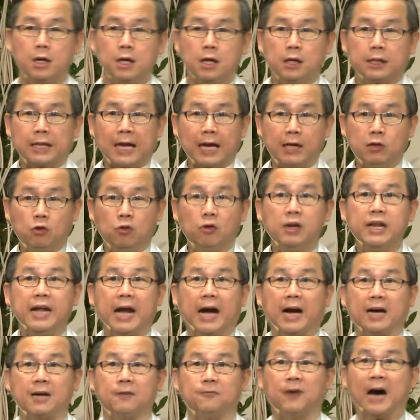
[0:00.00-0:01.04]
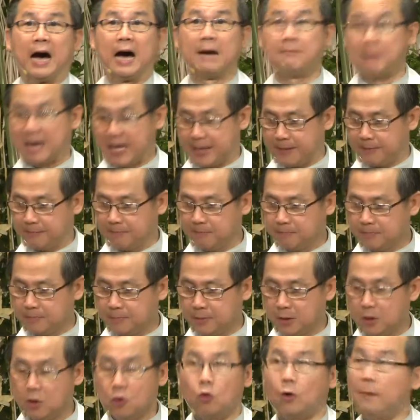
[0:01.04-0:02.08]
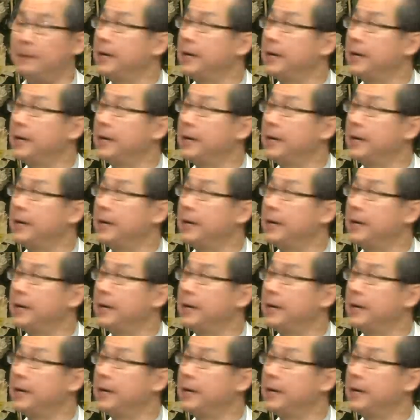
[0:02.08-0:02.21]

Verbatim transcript: 它有两个法版。我们